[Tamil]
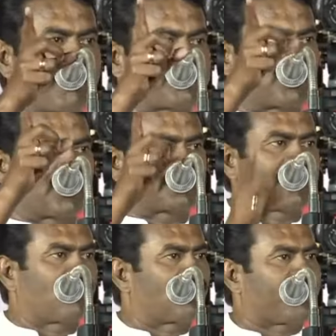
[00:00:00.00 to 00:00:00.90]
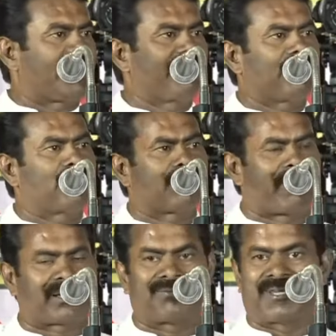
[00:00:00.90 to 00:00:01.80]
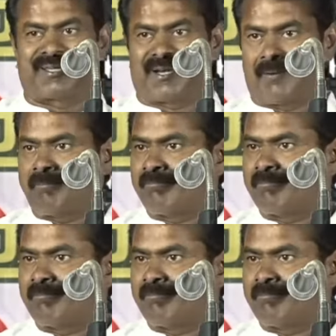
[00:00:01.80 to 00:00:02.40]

பெற்றோரிடத்தில் ஒரு கேள்வியை உங்கள் மகன் வைக்கிறேன்